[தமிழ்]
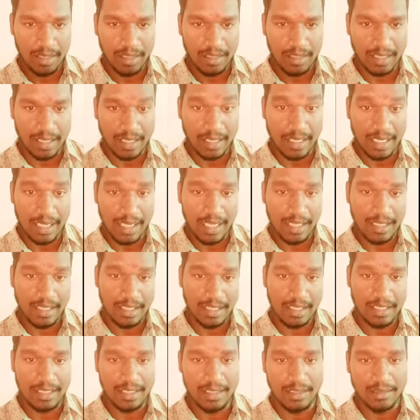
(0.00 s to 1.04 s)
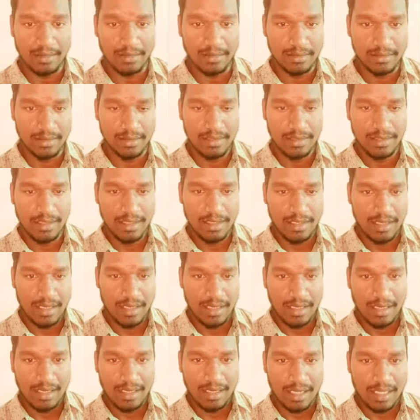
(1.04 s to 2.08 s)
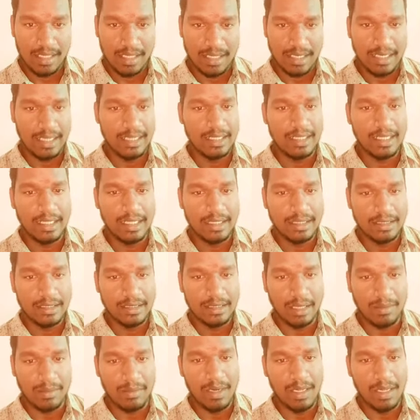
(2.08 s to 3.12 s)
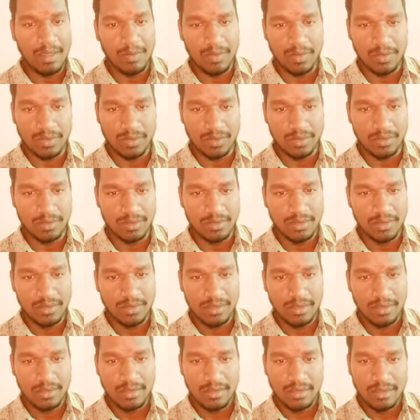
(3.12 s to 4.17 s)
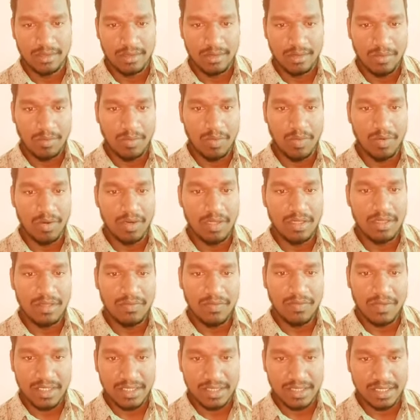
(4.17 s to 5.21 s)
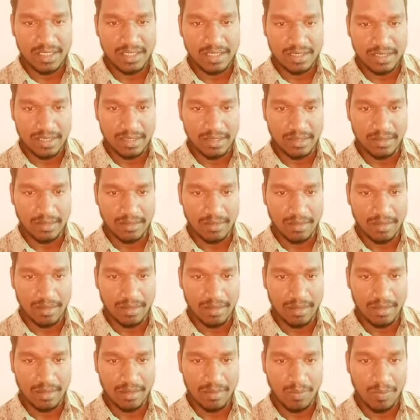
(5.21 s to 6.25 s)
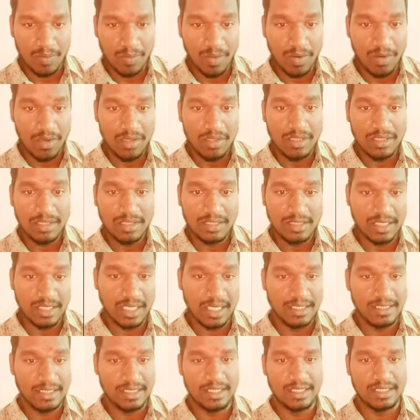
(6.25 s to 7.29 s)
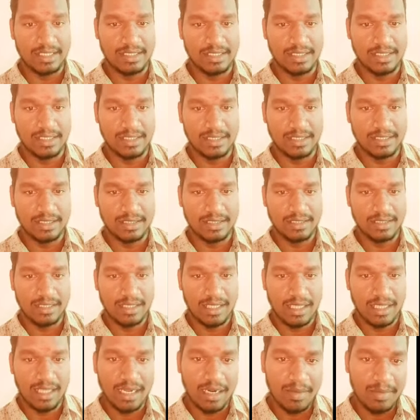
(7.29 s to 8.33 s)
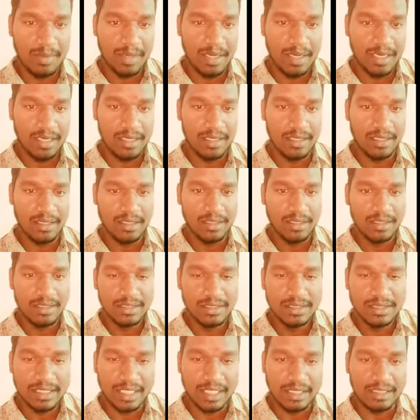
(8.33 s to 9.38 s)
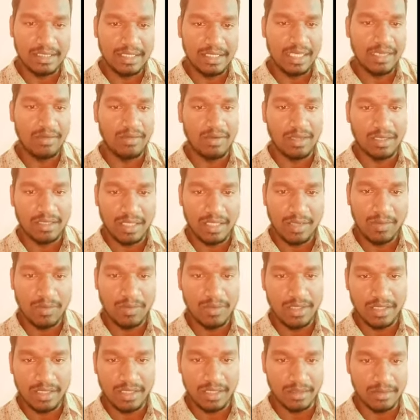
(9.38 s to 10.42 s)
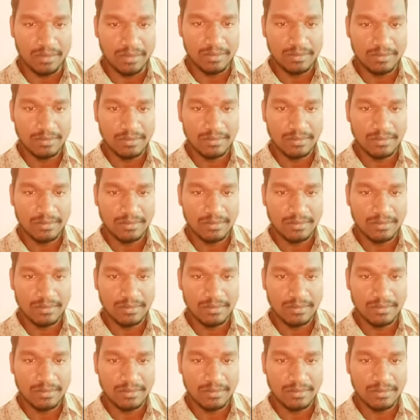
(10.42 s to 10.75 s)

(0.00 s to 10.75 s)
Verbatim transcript: அது அங்கேயே தான் நிற்கிது அதனால தான் தமிழை மட்டும் பொழுது விடிஞ்சிருச்சு பொழுது சாஞ்சிருச்சு அப்படின்ட்டு சத்திய வார்த்தையை உதித்தான்